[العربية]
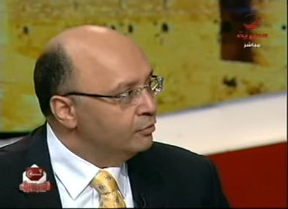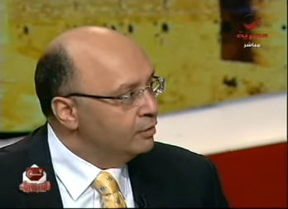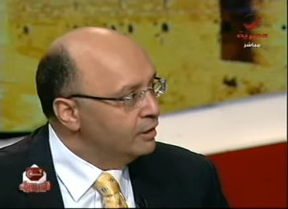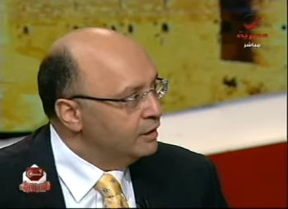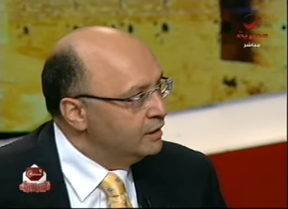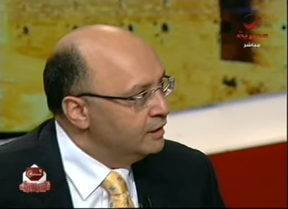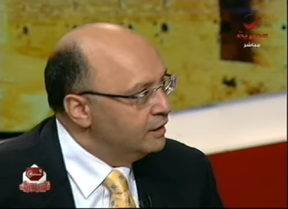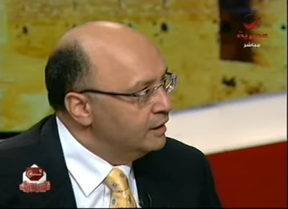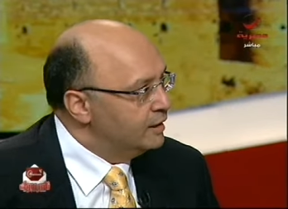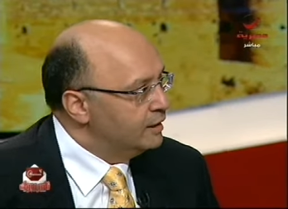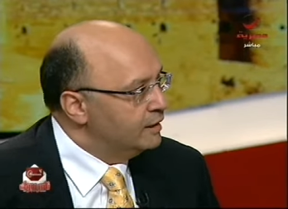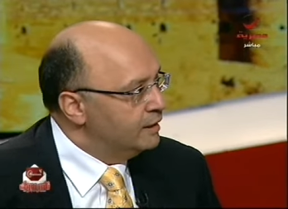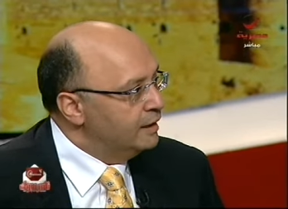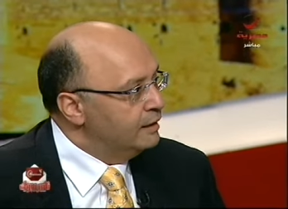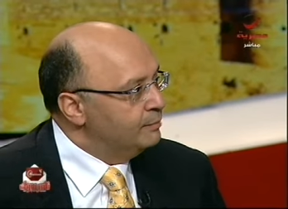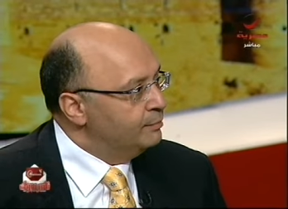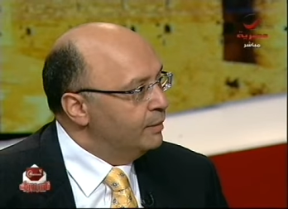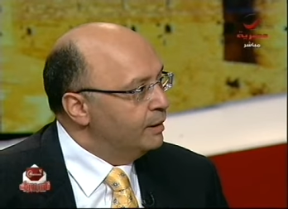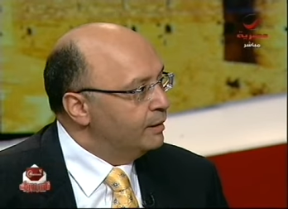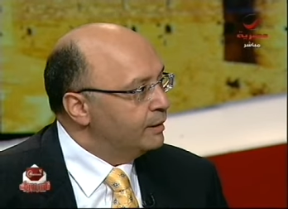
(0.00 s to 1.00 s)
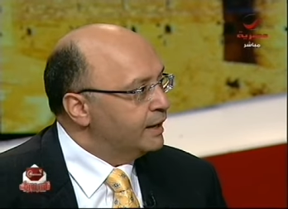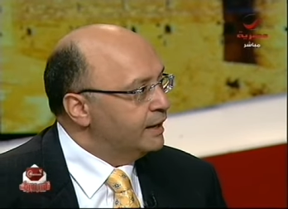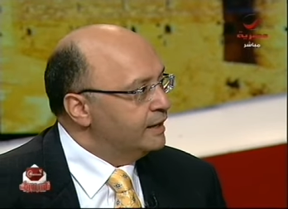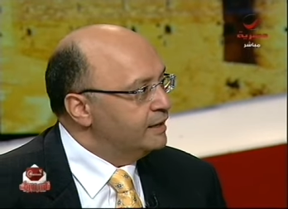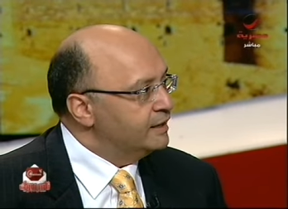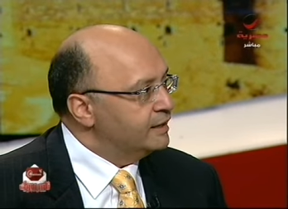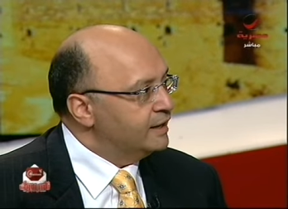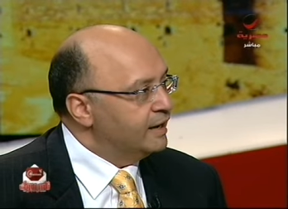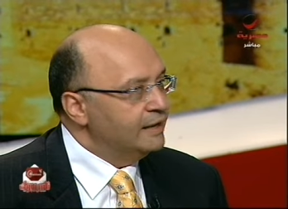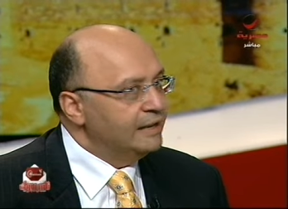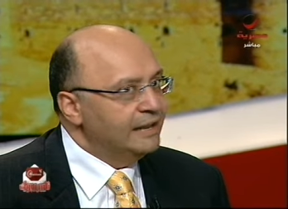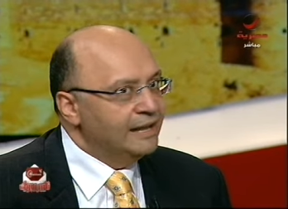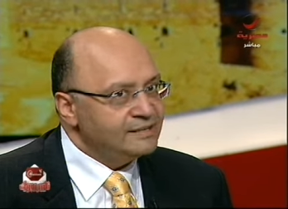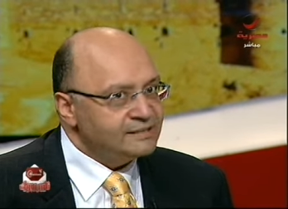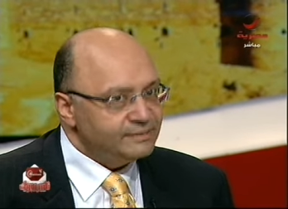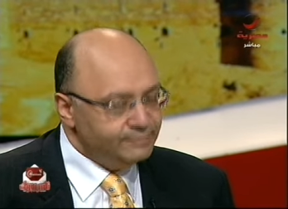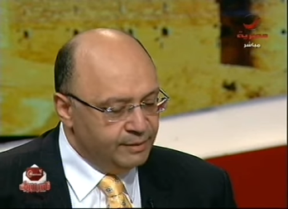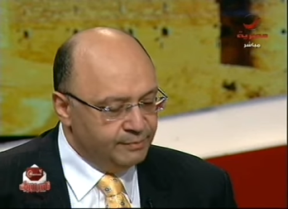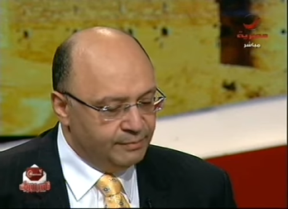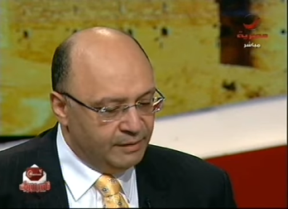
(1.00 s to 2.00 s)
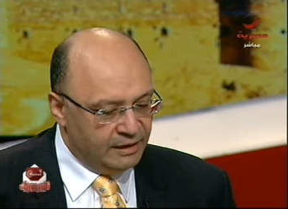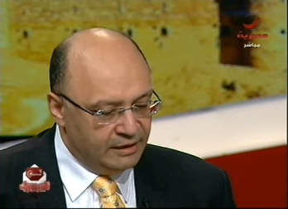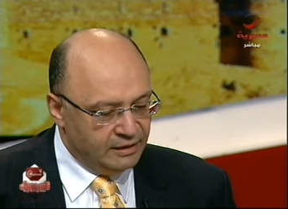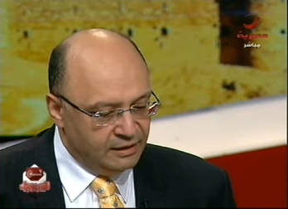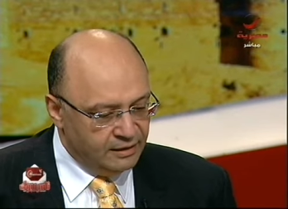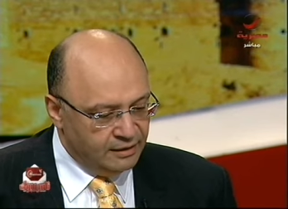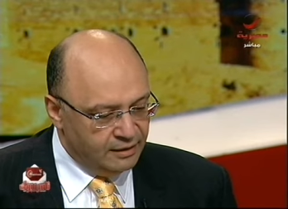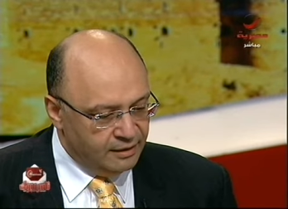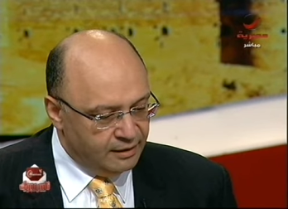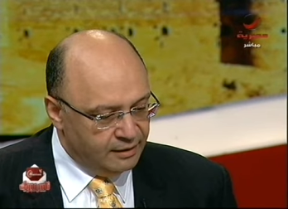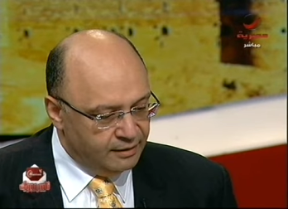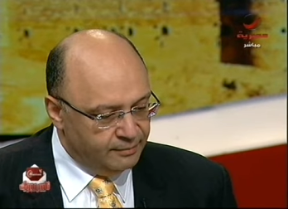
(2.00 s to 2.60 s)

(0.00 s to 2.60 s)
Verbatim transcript: هو كان كان لازم يبقى الـ